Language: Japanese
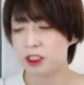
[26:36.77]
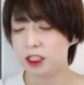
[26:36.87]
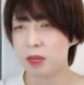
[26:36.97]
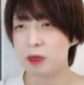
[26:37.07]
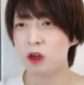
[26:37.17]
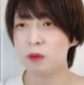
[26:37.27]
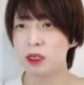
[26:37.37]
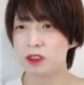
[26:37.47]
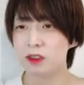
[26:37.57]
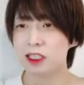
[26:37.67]
続いて、
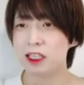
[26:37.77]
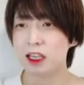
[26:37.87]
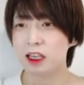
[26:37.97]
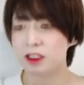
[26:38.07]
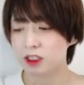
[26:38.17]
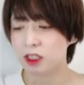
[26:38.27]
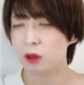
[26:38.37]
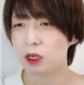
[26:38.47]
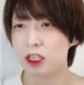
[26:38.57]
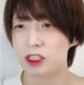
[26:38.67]
パフォーマンスの最適化につい
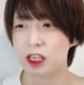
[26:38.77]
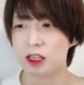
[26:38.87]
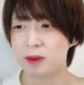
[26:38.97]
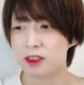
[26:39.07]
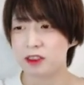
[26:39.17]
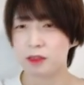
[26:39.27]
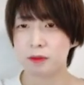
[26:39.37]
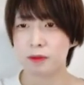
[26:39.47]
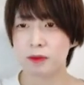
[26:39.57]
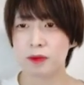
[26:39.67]
てお話していきます。